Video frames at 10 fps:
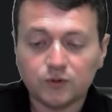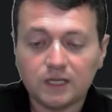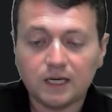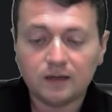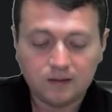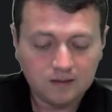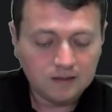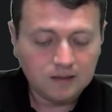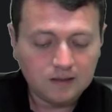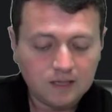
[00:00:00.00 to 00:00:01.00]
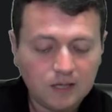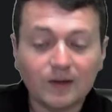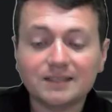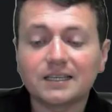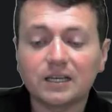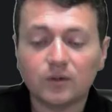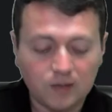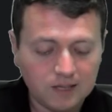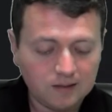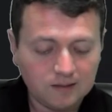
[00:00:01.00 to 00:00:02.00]
post Y. Y va a
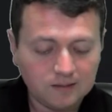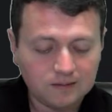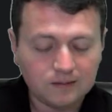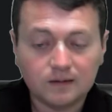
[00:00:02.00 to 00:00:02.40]
ser igual